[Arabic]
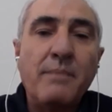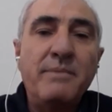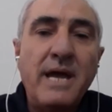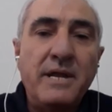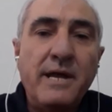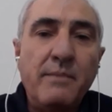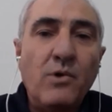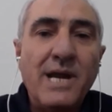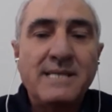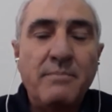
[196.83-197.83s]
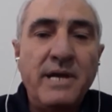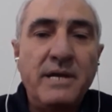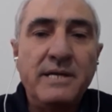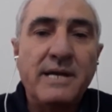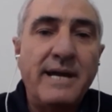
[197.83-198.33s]
بيدهم وليس
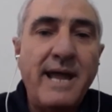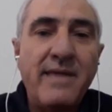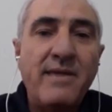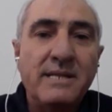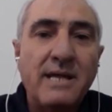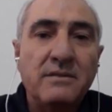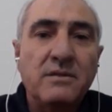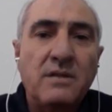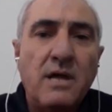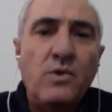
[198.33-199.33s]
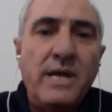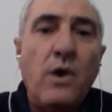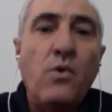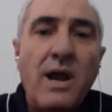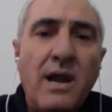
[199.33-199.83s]
بيد إيران هذا من تحت
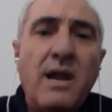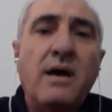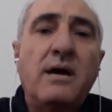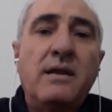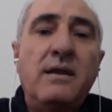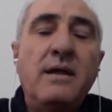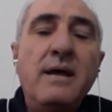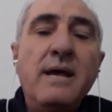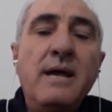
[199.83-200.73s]
الطاولة أو على الأقل